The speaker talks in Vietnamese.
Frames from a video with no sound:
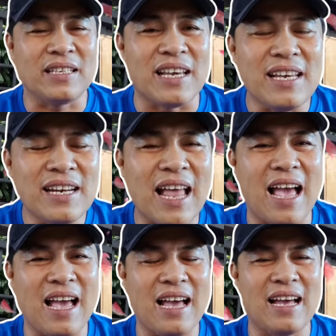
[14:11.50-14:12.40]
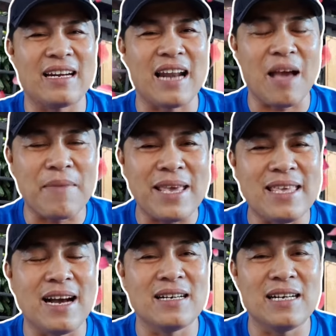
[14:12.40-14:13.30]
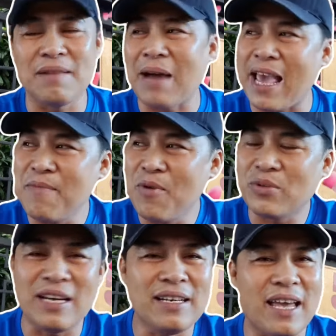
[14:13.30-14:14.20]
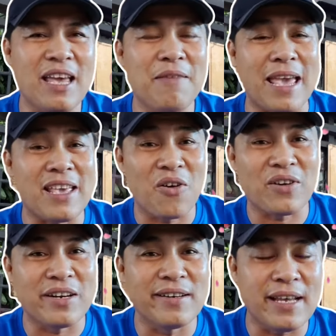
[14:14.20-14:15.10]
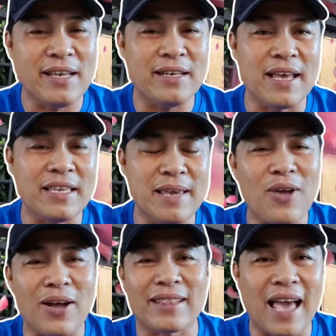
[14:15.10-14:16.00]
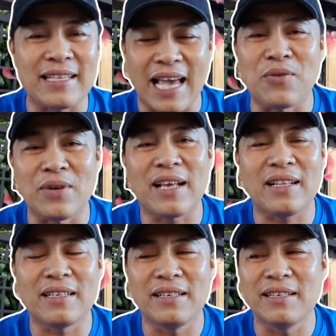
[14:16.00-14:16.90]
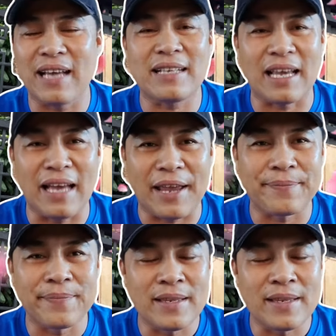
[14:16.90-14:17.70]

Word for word: chỉ là là bây giờ á, bày mưu tính kế bày con đường đi để chiếm đoạt tài sản của các người khác chẳng hạn